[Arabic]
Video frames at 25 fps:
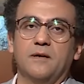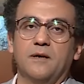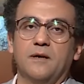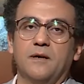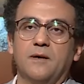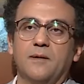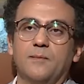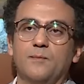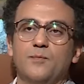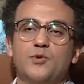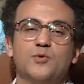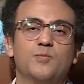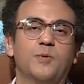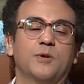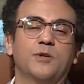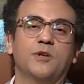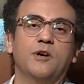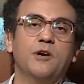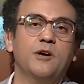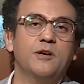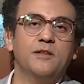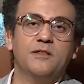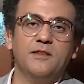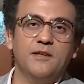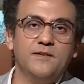آه، مش
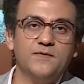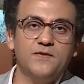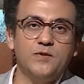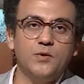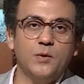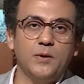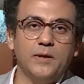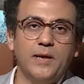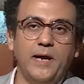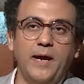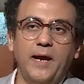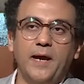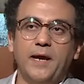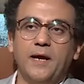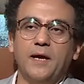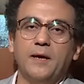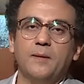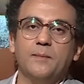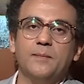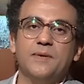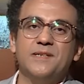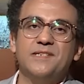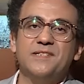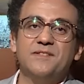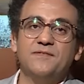بناقض نفسي ولا
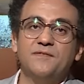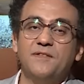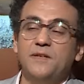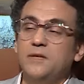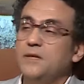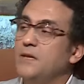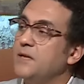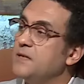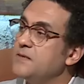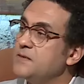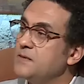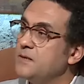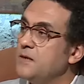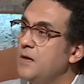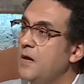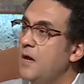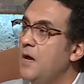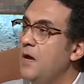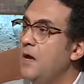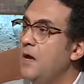حاجة بس في ناس